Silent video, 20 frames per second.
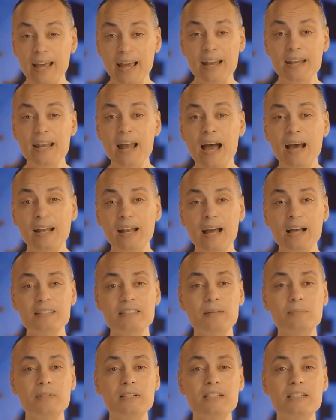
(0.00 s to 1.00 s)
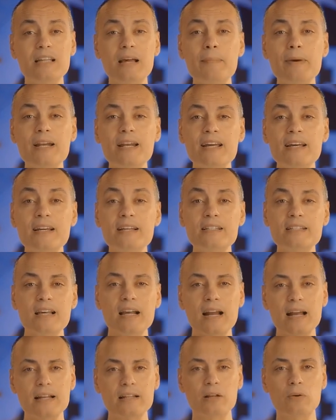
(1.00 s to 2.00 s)
كانها لحظه من الزمن
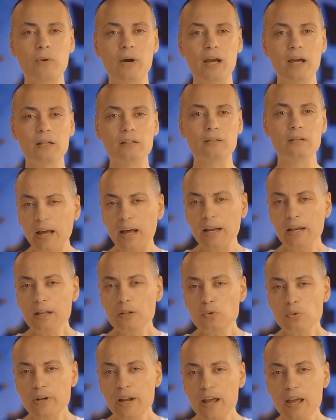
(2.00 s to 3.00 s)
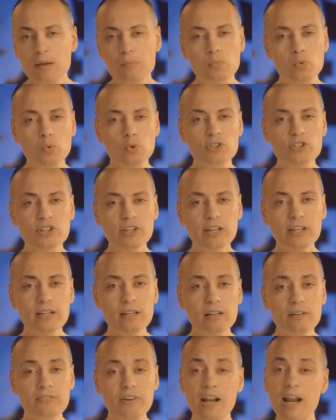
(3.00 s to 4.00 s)
سرقت الواحد خليته نام
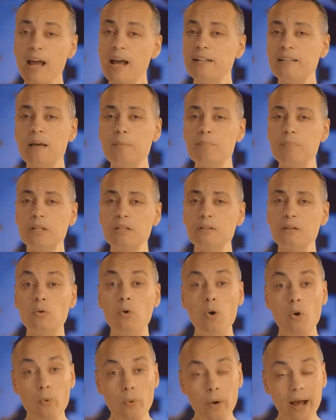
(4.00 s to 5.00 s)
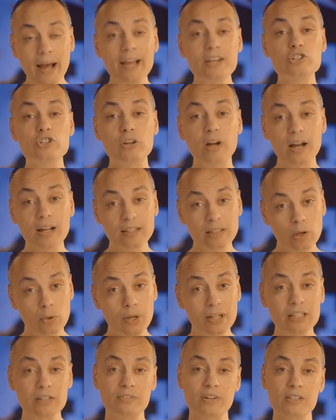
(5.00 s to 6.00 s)
وصحي فلقاها تمت وهو عايش لغايه
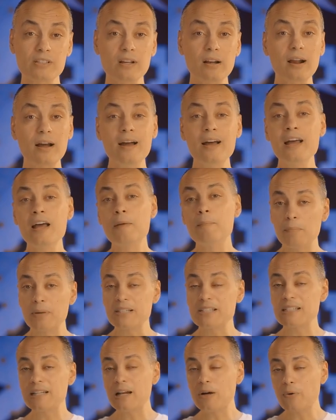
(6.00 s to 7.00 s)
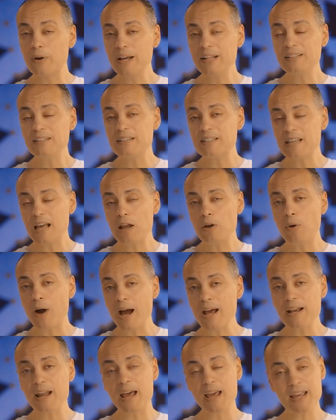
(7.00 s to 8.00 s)
دلوقتي باثارها بس لو جيت تساله
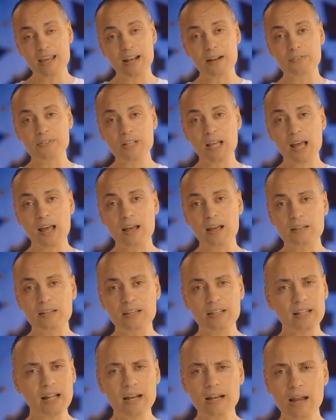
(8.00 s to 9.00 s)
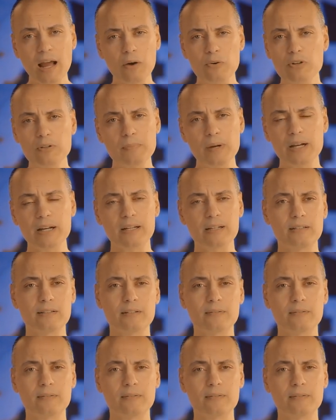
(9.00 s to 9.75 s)
عنها هي نفسها يتنح ويتبرجل